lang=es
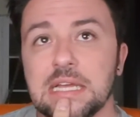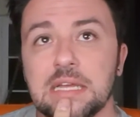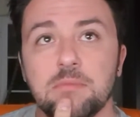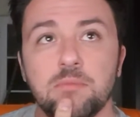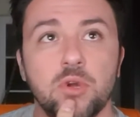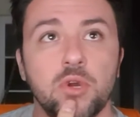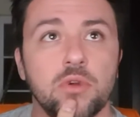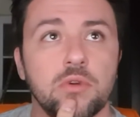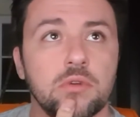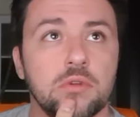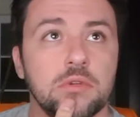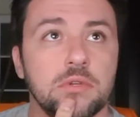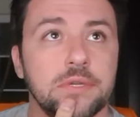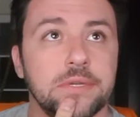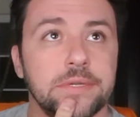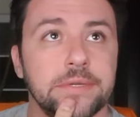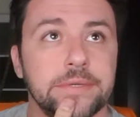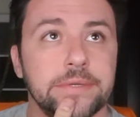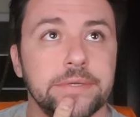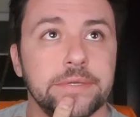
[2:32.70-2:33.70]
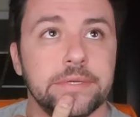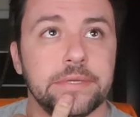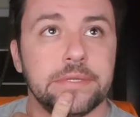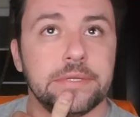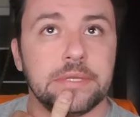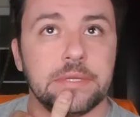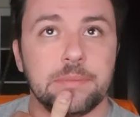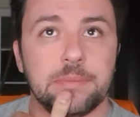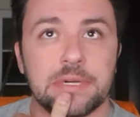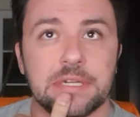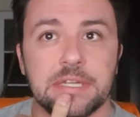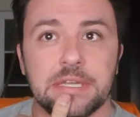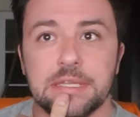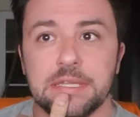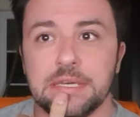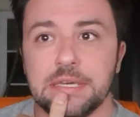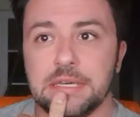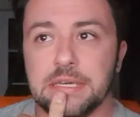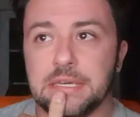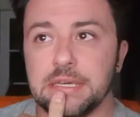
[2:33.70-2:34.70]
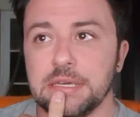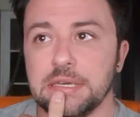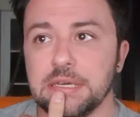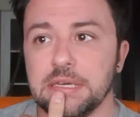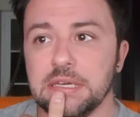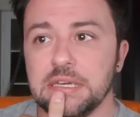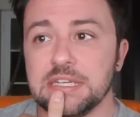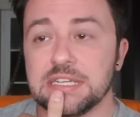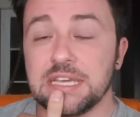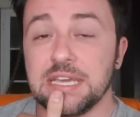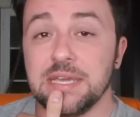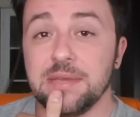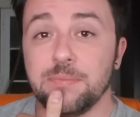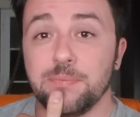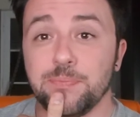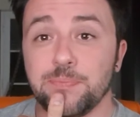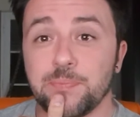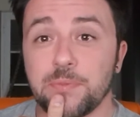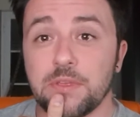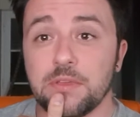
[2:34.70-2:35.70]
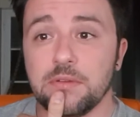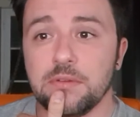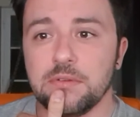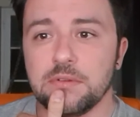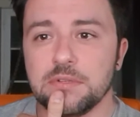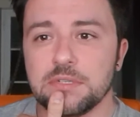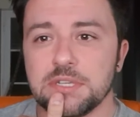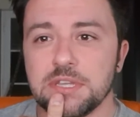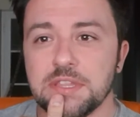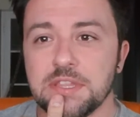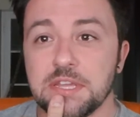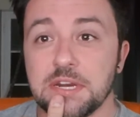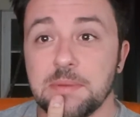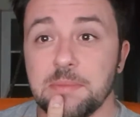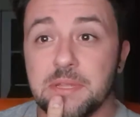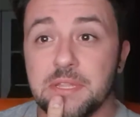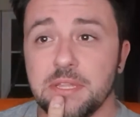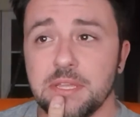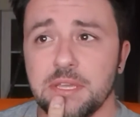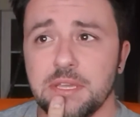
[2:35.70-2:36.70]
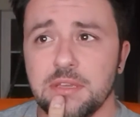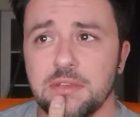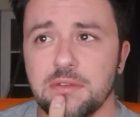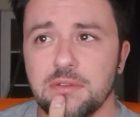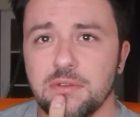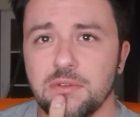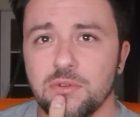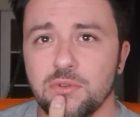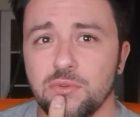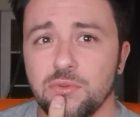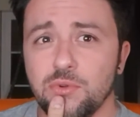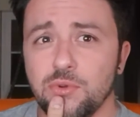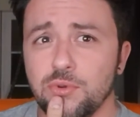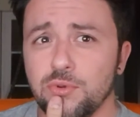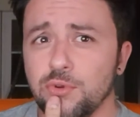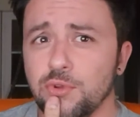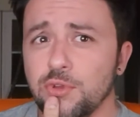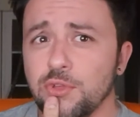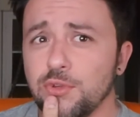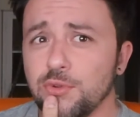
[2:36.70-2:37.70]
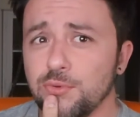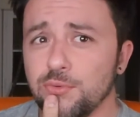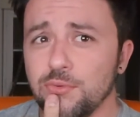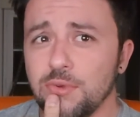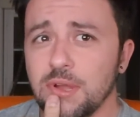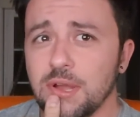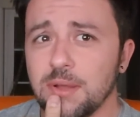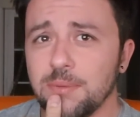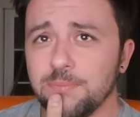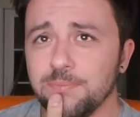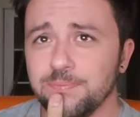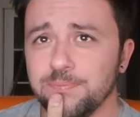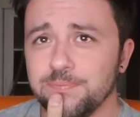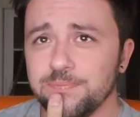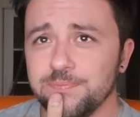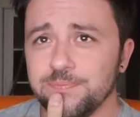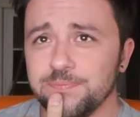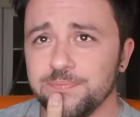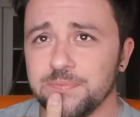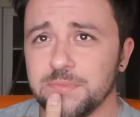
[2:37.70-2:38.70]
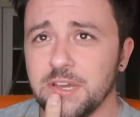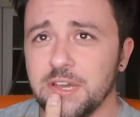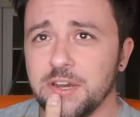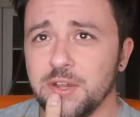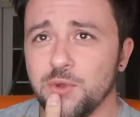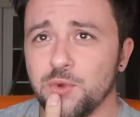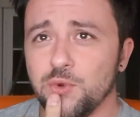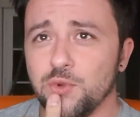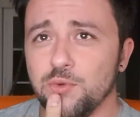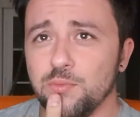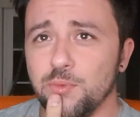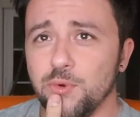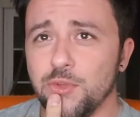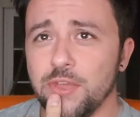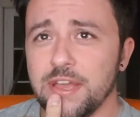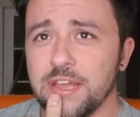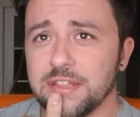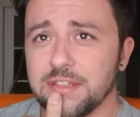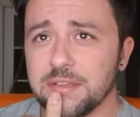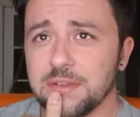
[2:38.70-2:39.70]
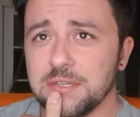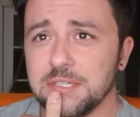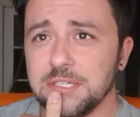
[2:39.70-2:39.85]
Bueno, eh, aparte de... Es que, sinceramente, no, no he ido nunca a ningún Muyat.